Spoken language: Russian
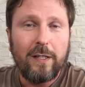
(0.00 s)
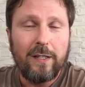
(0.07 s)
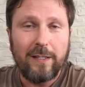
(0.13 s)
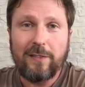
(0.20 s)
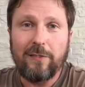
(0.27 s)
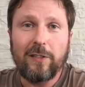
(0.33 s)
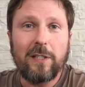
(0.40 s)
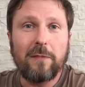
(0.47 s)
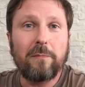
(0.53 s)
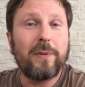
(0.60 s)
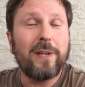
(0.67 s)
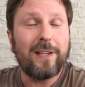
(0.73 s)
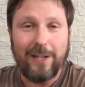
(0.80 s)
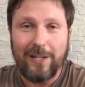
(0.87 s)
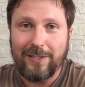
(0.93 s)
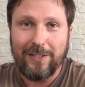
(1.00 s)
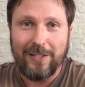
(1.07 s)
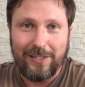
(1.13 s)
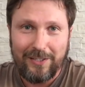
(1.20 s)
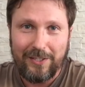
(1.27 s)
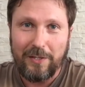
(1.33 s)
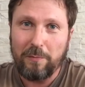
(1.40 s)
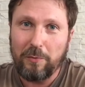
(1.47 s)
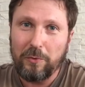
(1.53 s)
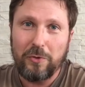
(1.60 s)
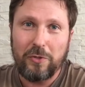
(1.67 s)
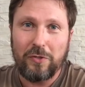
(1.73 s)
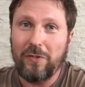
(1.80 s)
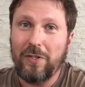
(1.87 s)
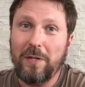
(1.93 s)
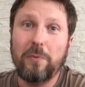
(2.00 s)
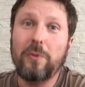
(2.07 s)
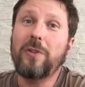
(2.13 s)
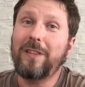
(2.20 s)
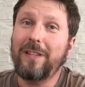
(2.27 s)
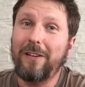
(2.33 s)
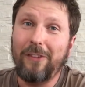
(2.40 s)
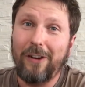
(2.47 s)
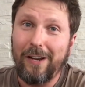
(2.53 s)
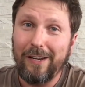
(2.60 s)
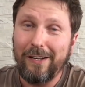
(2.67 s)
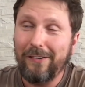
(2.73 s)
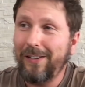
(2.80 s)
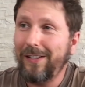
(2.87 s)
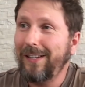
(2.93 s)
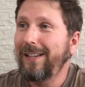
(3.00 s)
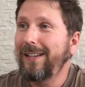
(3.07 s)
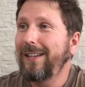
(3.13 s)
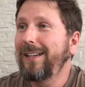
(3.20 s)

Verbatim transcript: если в этой прекрасной России будущего не будет Навального.